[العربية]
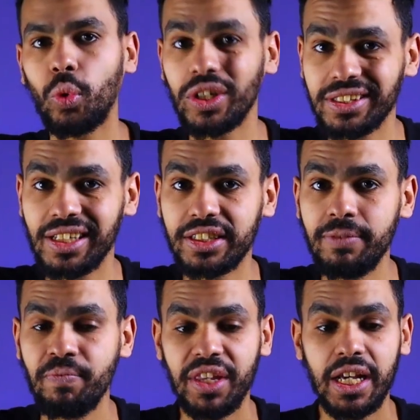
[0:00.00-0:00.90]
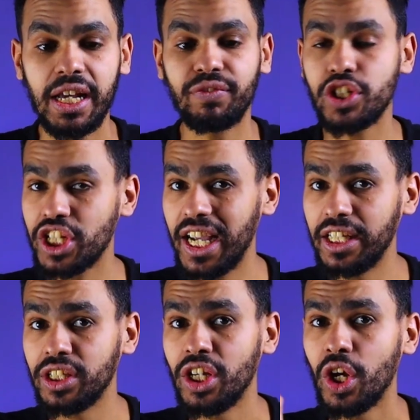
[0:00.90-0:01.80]
الوصله دي آه، في
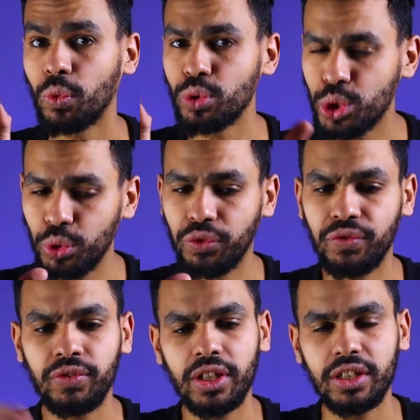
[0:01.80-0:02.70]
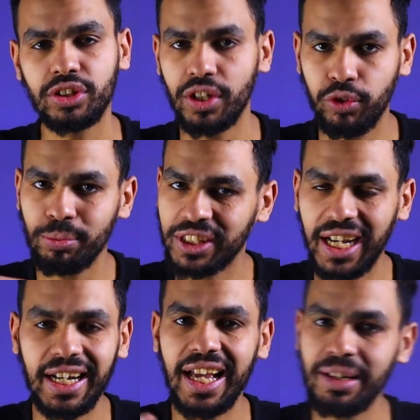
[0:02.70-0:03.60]
الشاحن ونشوف التليفون بتاعنا